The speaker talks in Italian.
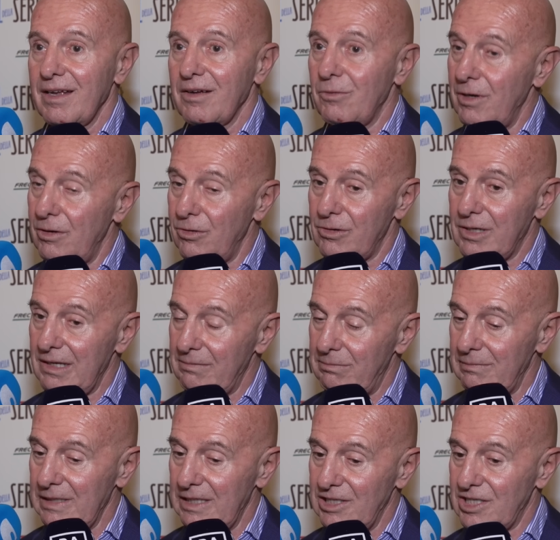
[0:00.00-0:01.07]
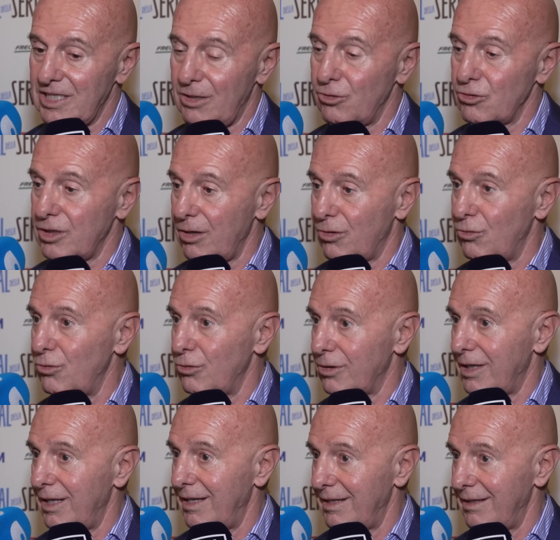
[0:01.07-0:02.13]
quello che mi disse Costa
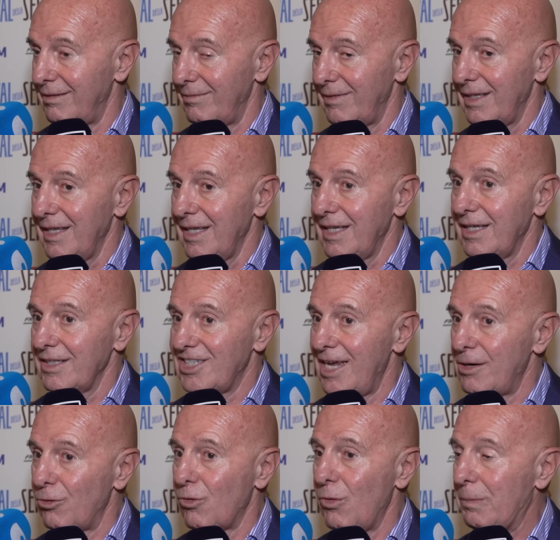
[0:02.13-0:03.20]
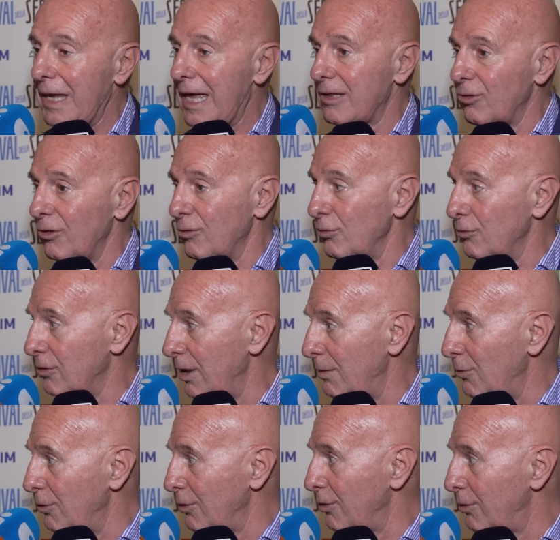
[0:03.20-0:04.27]
Curta, ci hanno copiato in tutto il
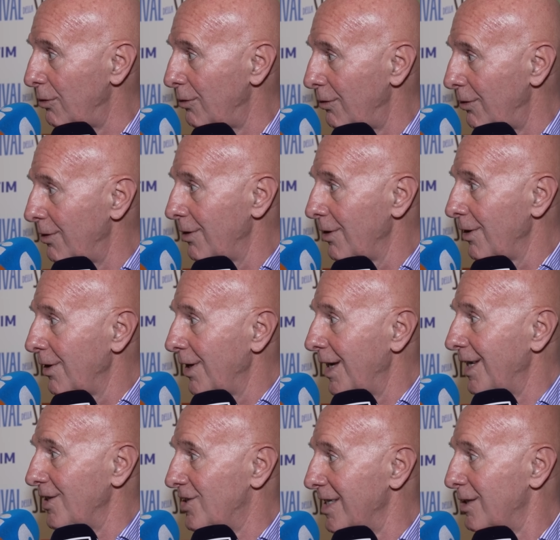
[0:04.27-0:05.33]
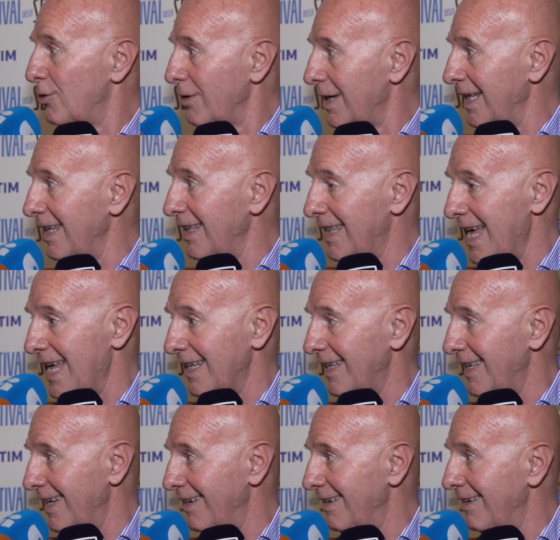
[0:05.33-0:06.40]
mondo eccetto che in
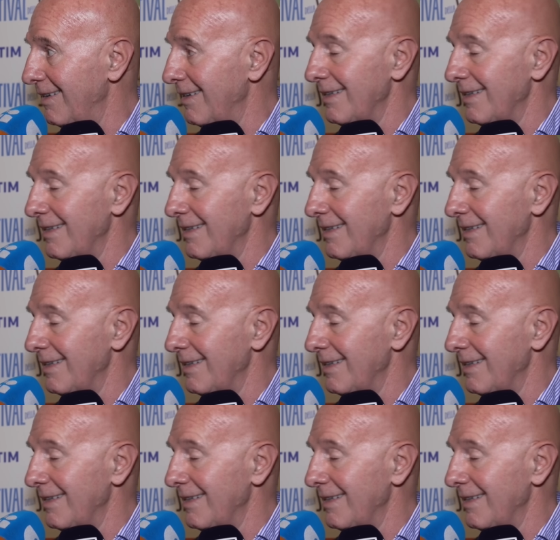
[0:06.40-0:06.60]
Italia.